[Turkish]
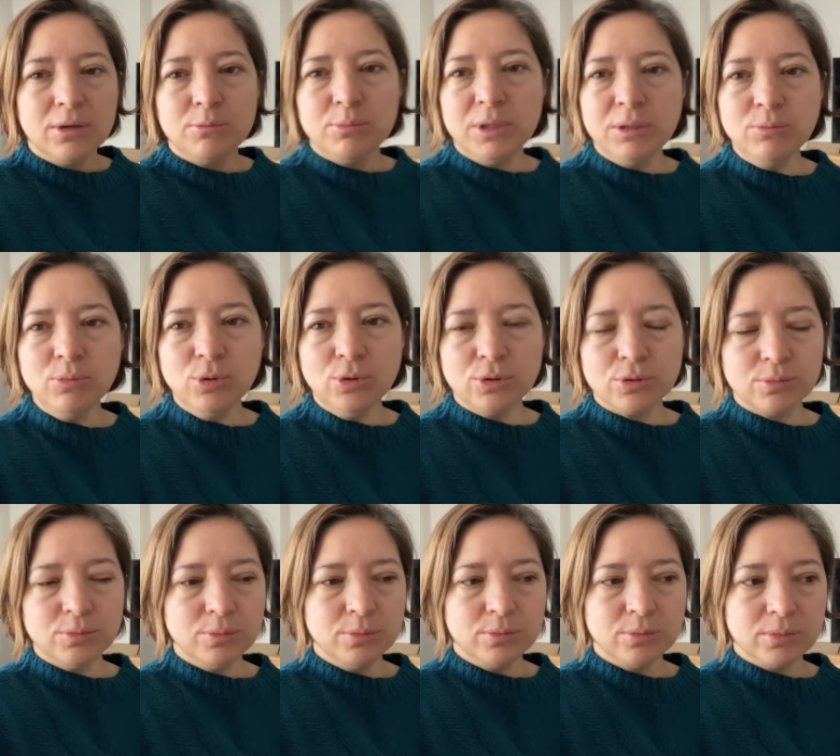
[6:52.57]

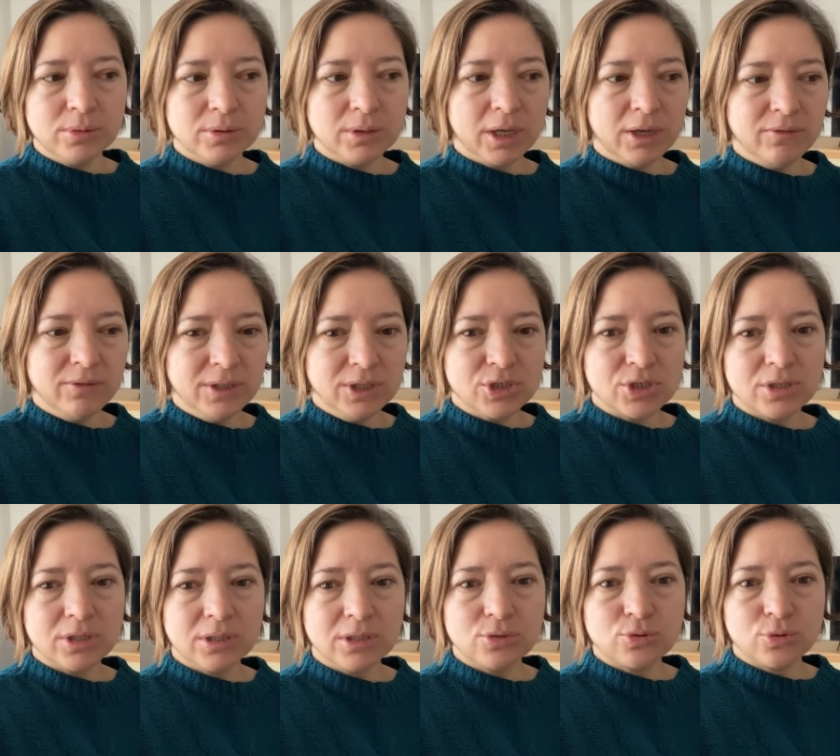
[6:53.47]
Bilmiyorum, e, evin
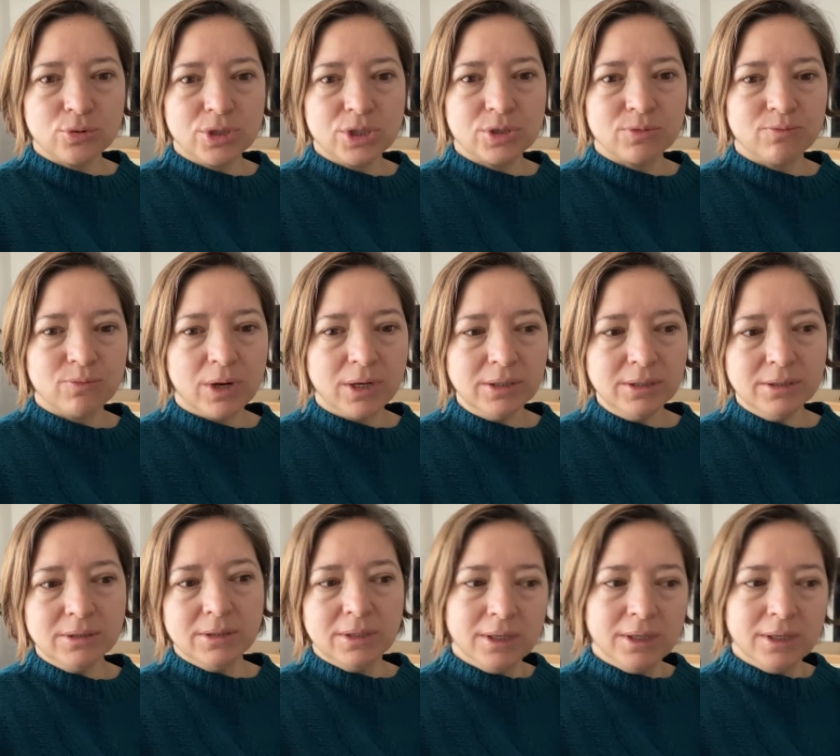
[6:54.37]
içinde de çok işim var.